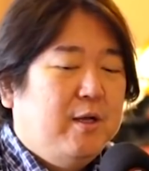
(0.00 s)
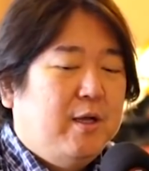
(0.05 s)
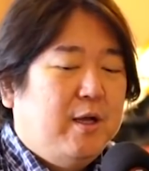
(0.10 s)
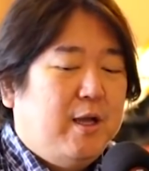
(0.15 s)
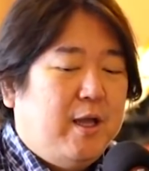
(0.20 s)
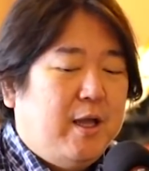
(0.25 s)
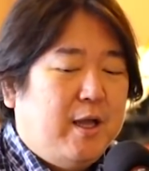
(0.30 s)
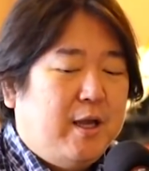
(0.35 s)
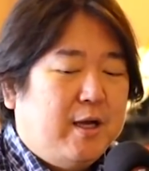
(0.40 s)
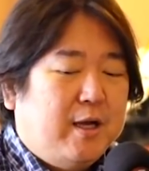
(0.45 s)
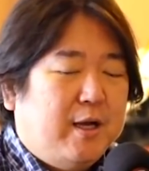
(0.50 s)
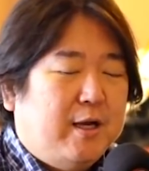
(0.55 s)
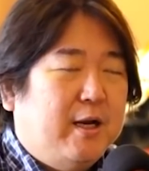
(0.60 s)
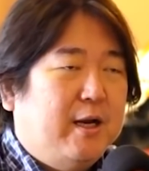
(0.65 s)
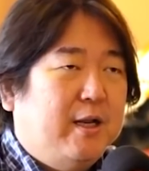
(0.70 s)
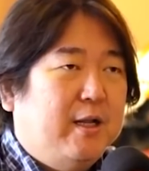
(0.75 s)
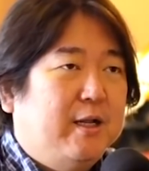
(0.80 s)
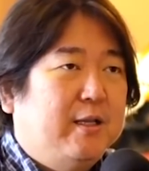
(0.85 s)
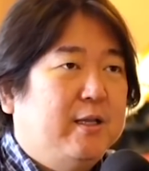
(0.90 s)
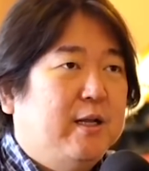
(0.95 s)
えー、彼ら
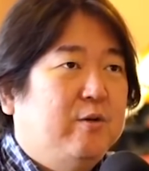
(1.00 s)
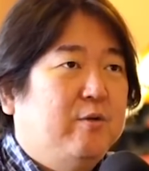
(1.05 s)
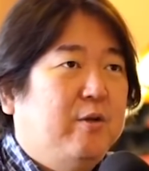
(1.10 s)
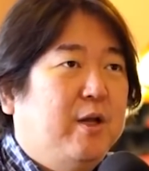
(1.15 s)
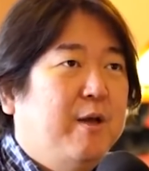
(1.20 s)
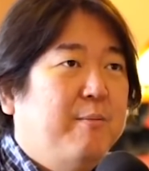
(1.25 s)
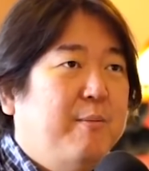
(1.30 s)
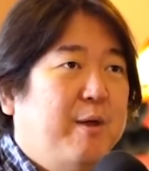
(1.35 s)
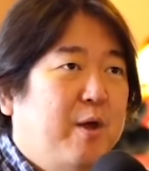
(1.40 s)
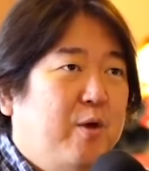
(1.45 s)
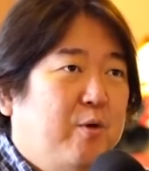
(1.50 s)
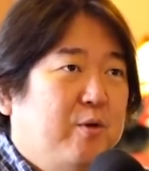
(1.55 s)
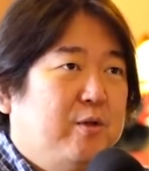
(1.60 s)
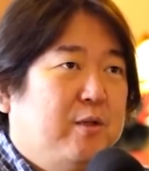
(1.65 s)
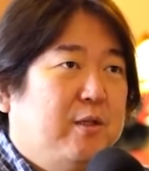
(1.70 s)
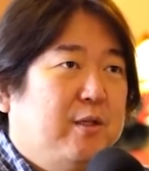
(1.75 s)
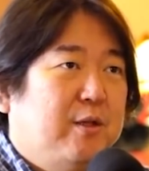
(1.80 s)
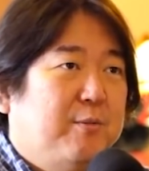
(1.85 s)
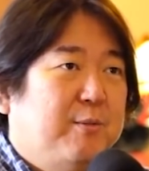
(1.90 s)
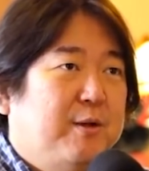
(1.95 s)
に当たるのはやめよ
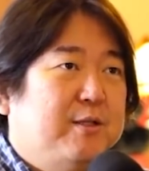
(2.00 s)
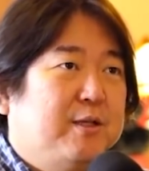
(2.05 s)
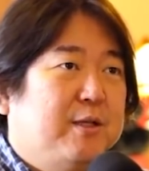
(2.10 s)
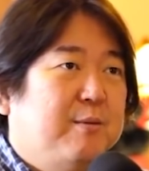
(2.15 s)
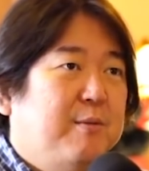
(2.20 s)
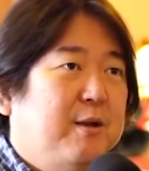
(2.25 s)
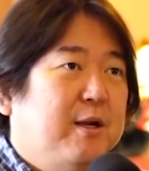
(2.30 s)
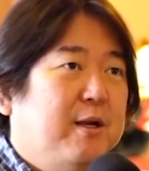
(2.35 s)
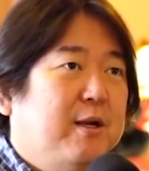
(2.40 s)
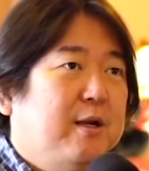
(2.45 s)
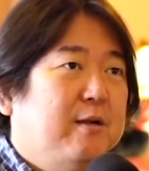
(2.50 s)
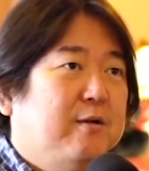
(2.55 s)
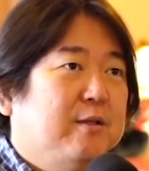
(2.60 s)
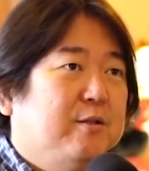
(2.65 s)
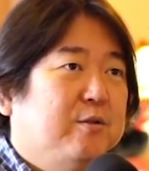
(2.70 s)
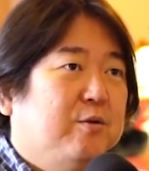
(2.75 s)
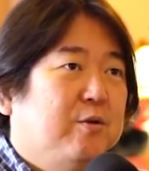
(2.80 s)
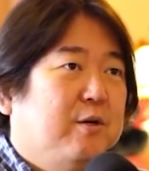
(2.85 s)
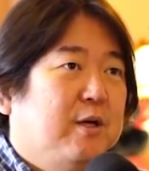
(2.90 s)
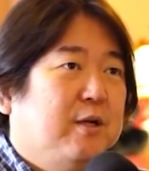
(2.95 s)
うってまず決められるか
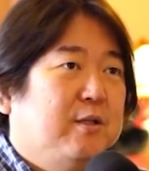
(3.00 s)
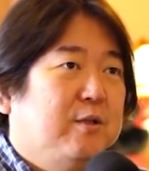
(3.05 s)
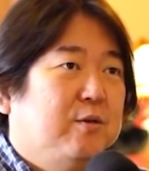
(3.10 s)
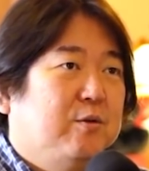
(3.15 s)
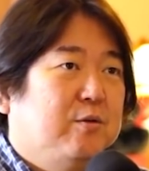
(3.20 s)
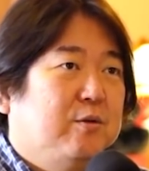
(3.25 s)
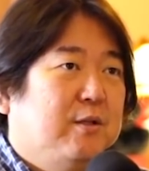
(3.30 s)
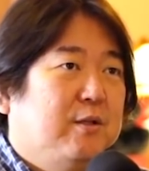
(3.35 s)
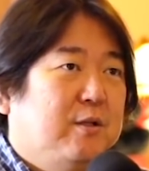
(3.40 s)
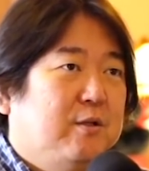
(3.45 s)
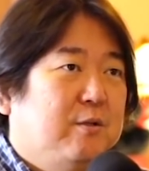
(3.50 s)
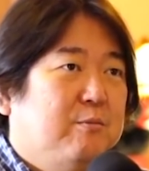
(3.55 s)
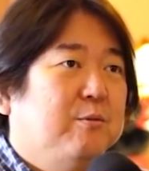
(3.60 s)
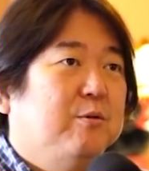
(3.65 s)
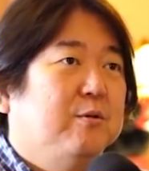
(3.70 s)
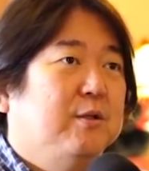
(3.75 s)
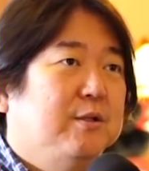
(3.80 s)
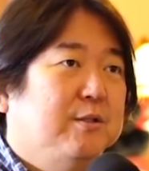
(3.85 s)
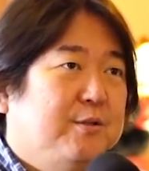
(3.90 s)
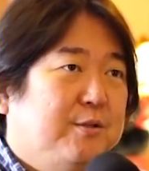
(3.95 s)
どうかってことだと思う
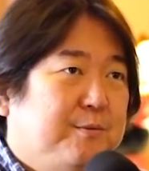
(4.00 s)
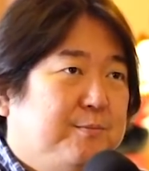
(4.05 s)
んです。